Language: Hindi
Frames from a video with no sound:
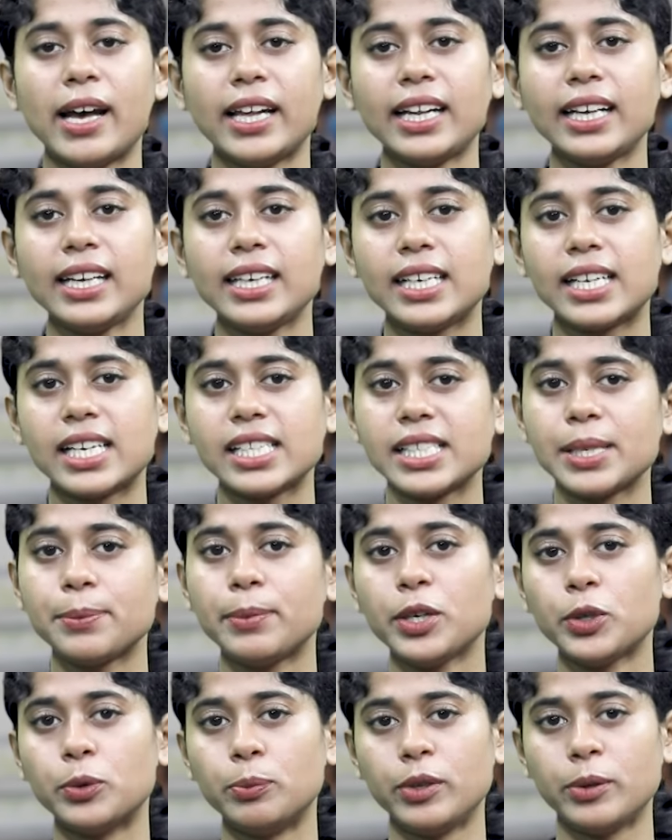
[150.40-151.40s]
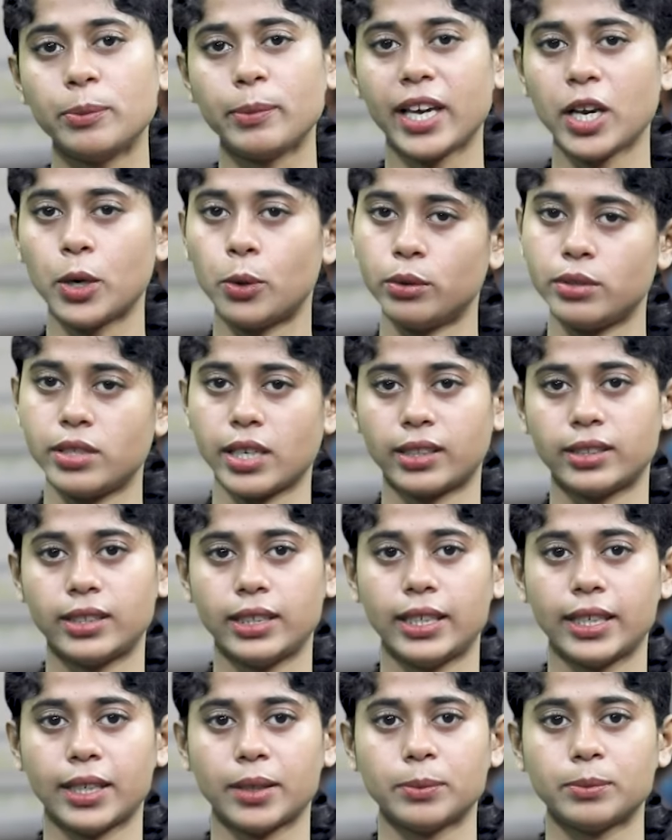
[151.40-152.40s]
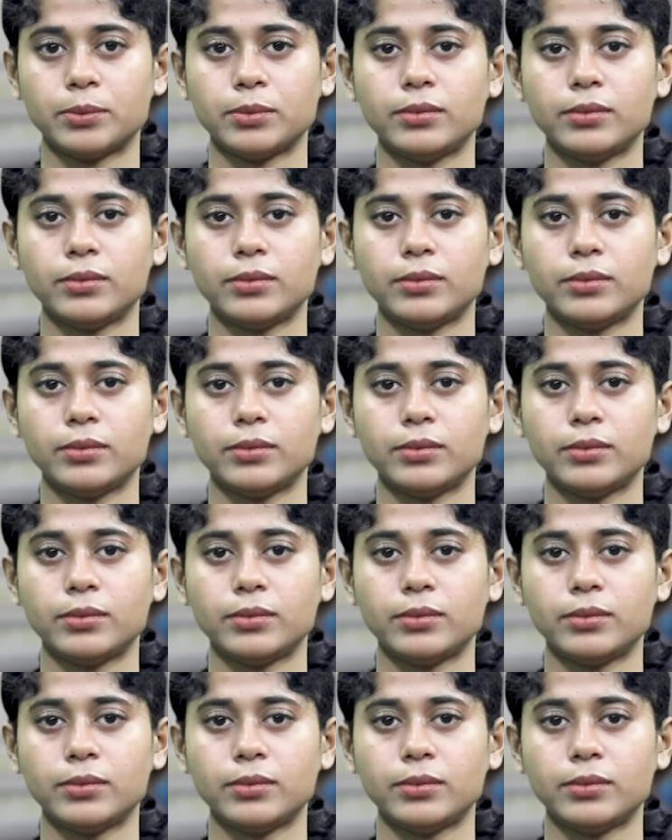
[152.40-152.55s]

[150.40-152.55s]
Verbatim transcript: बीमारी किसी भी उम्र में हो सकती है